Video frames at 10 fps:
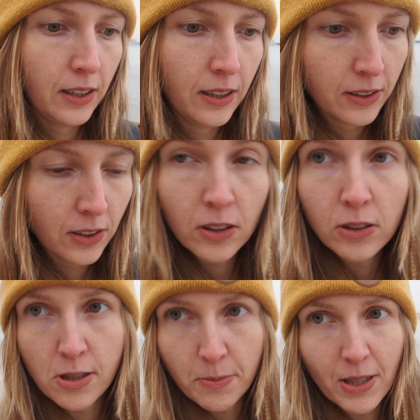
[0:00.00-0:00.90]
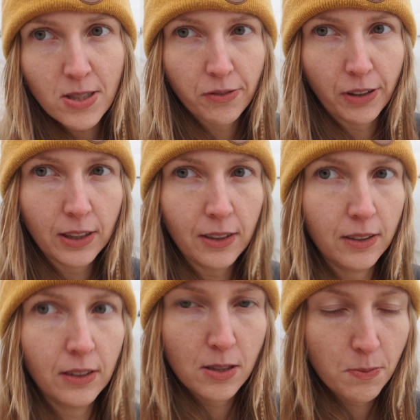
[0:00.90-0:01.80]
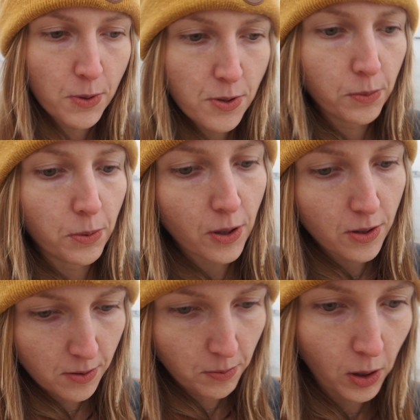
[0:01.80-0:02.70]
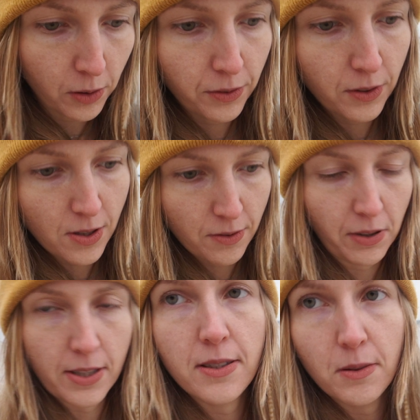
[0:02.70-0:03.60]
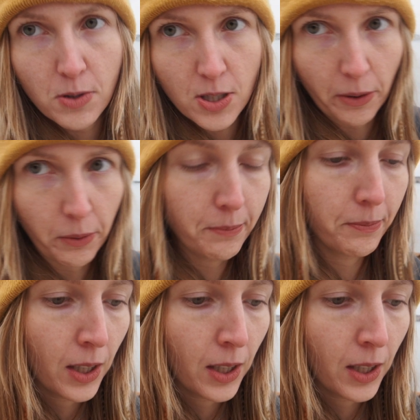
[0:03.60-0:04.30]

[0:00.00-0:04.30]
Yy, no i to jest bardzo fajny sposób rozmowy z własnym ciałem.